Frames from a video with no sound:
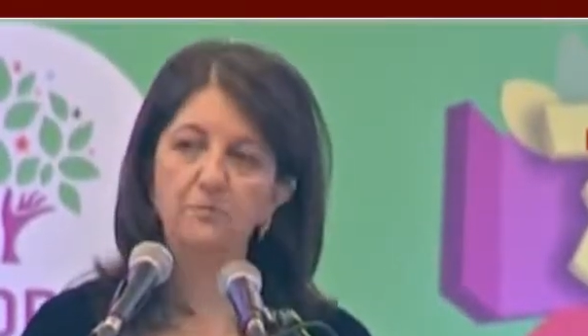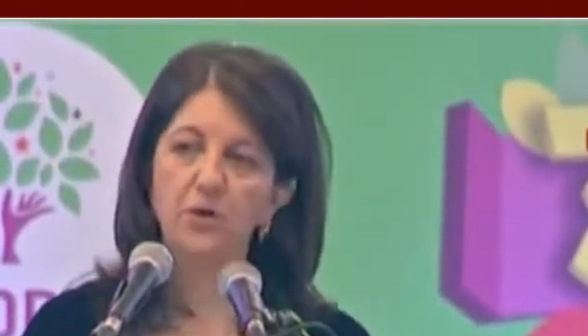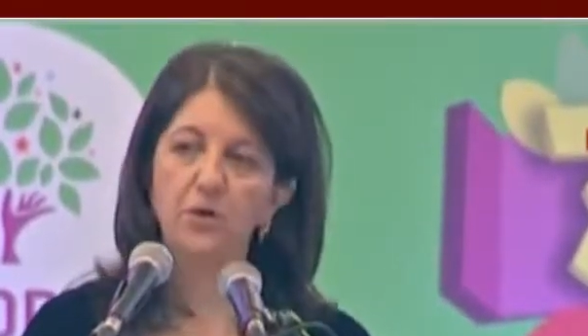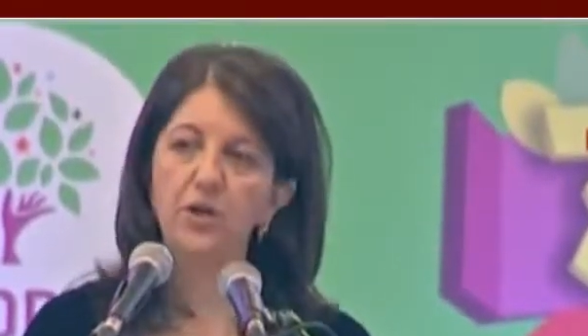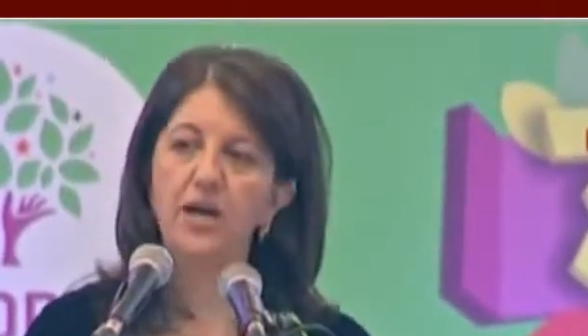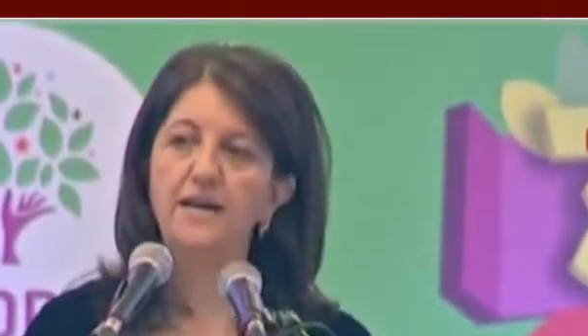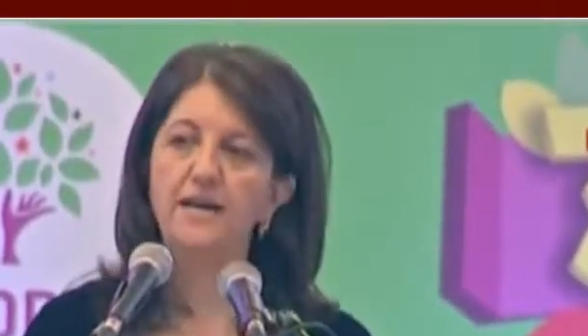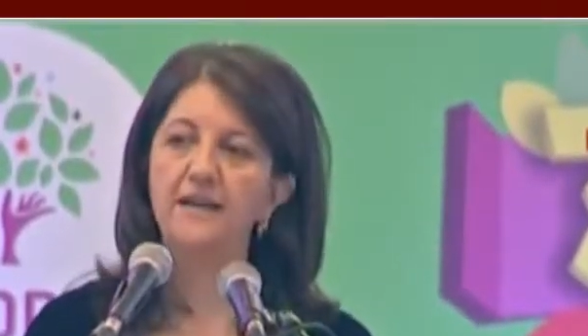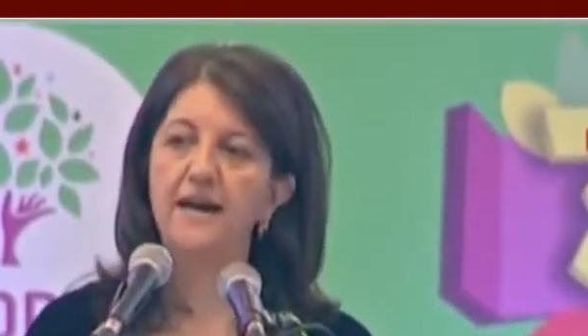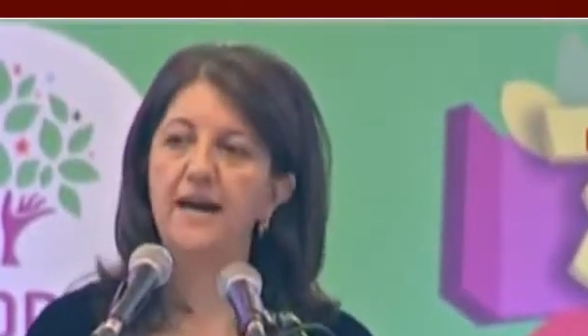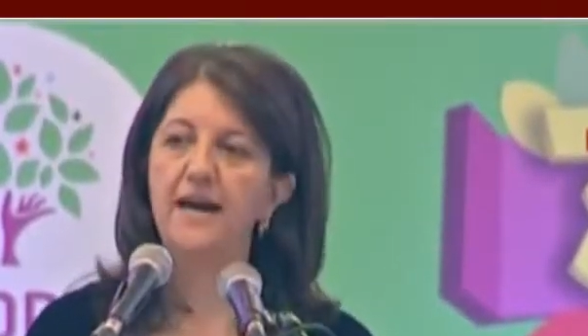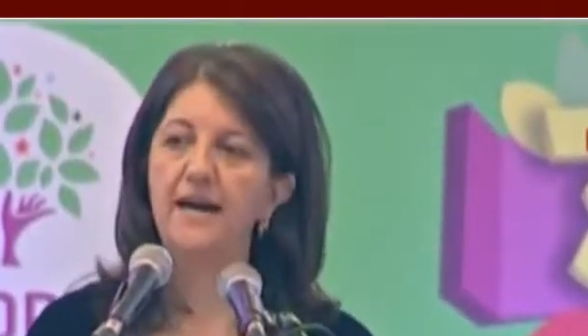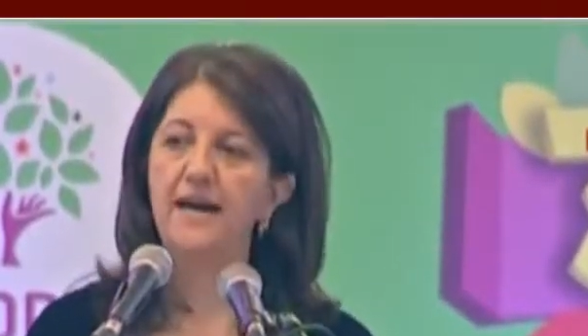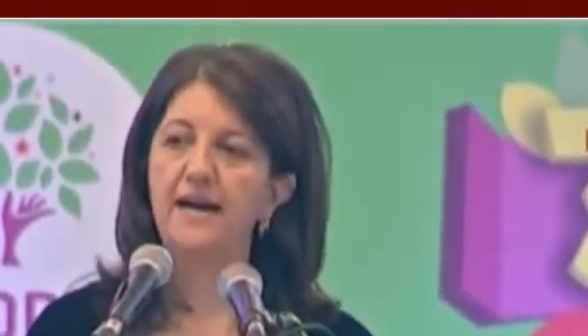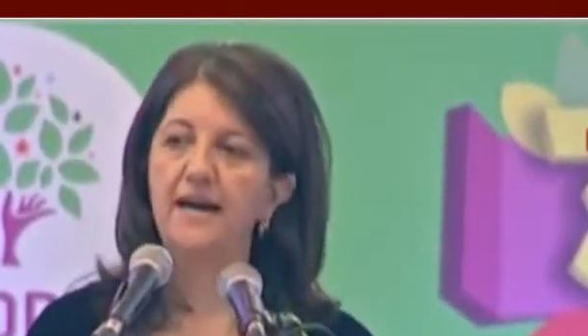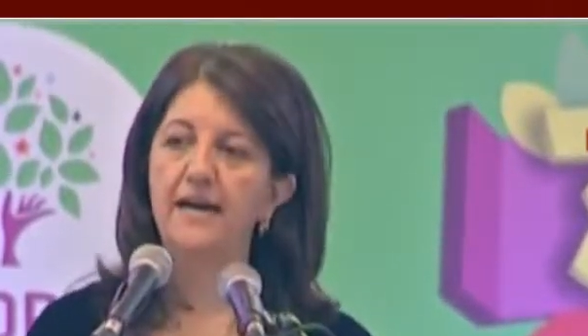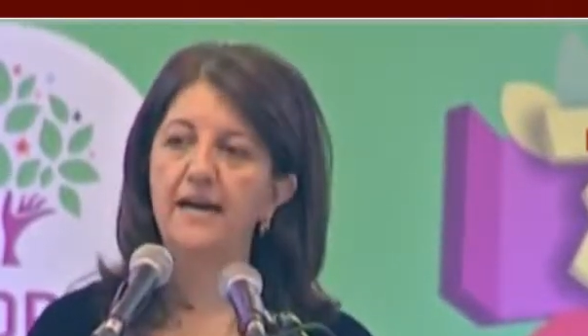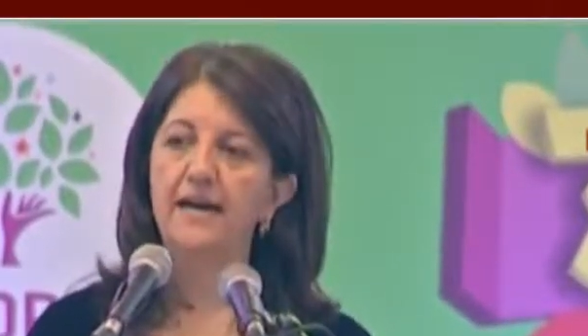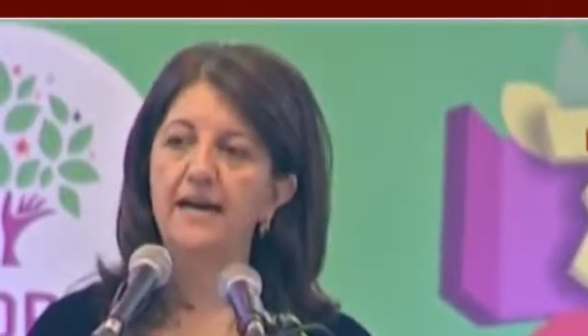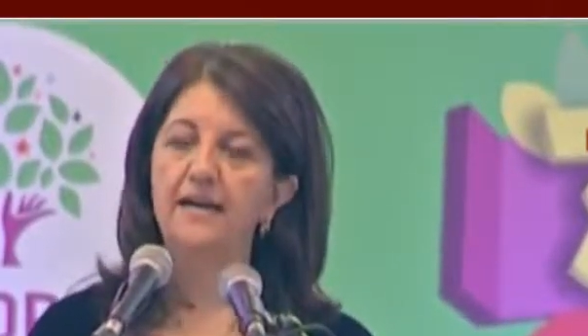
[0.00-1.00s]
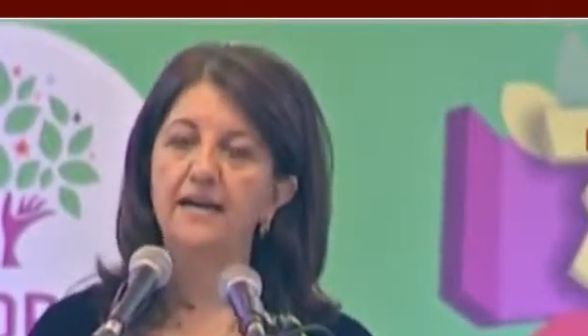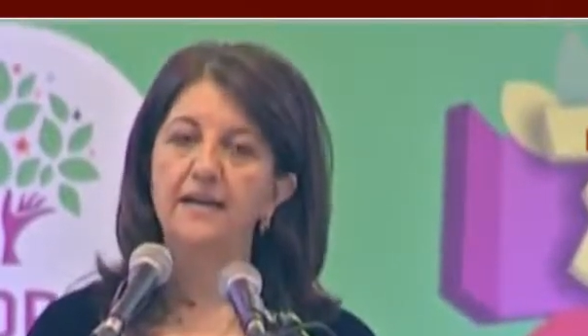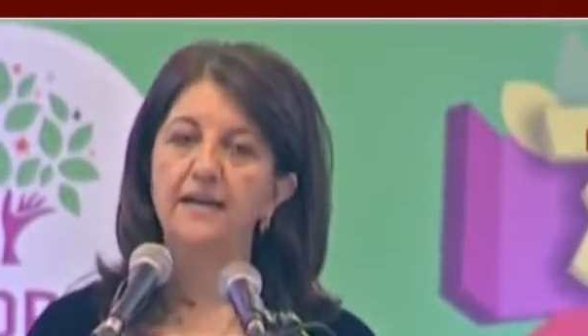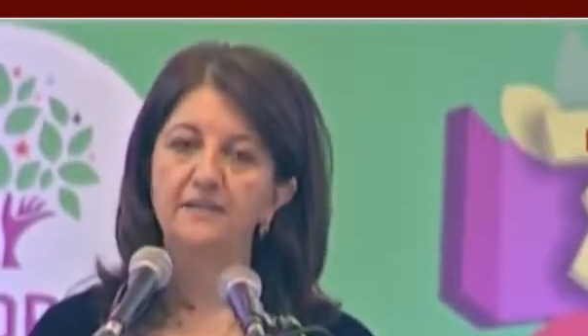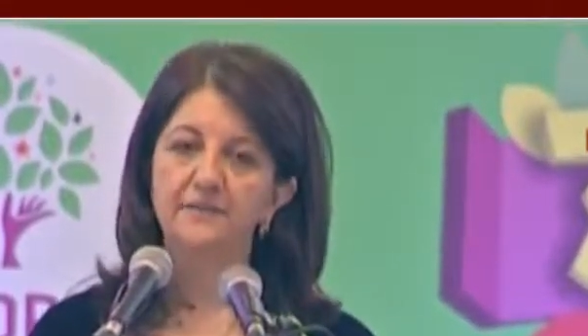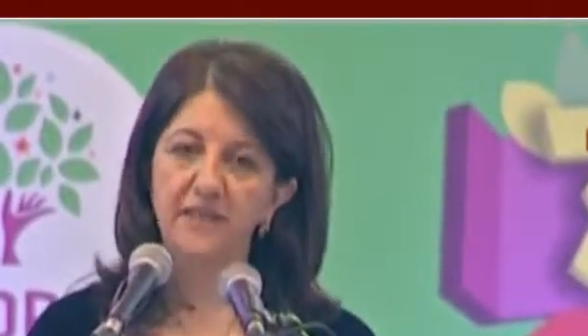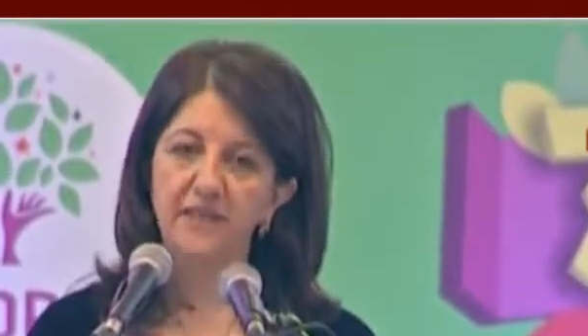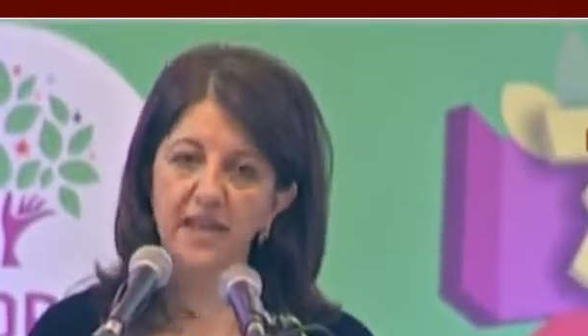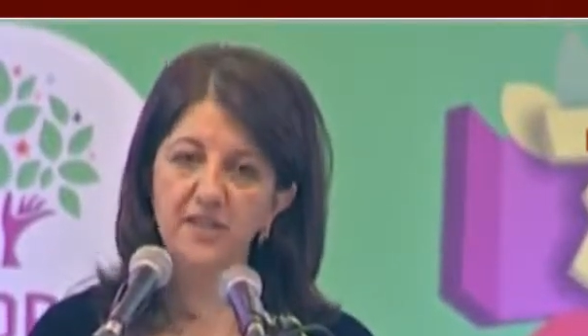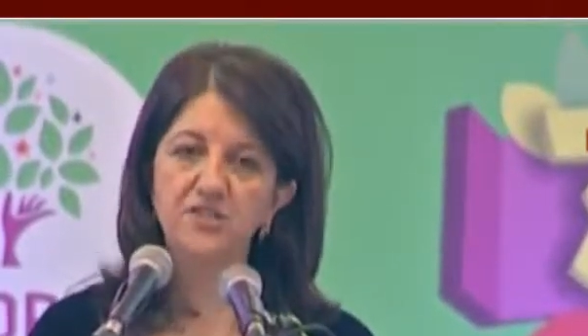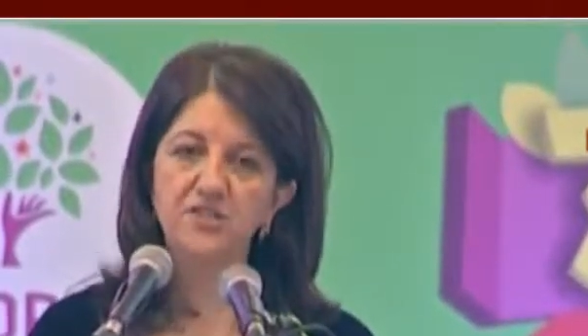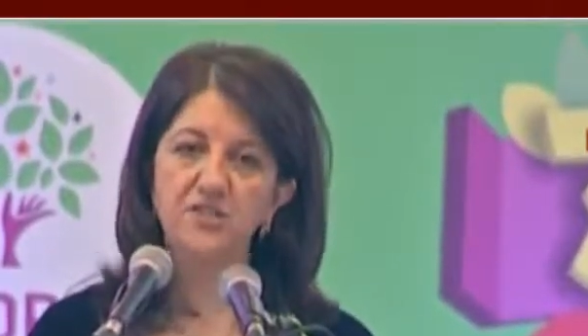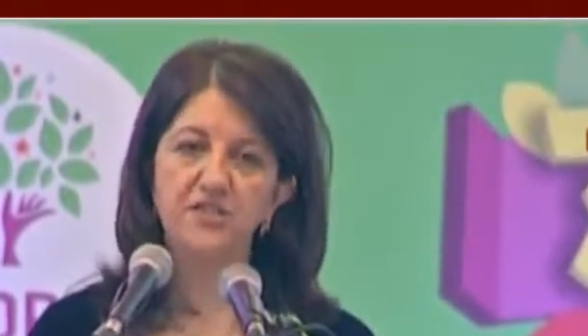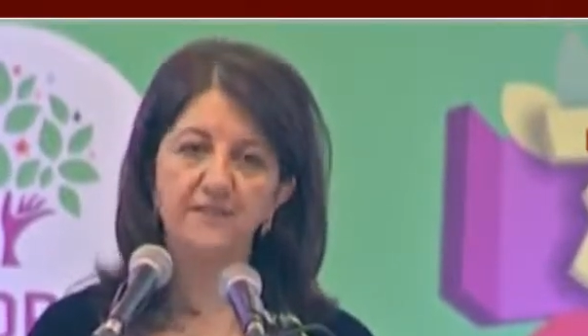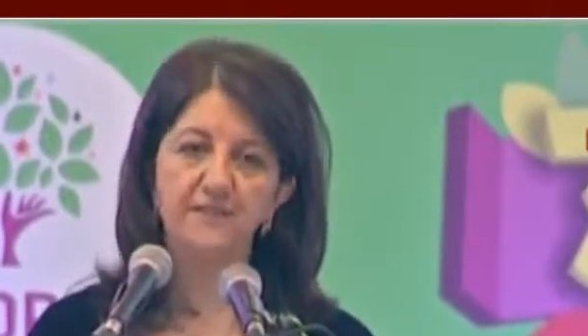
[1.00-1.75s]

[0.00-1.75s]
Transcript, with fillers: bu yana tecrit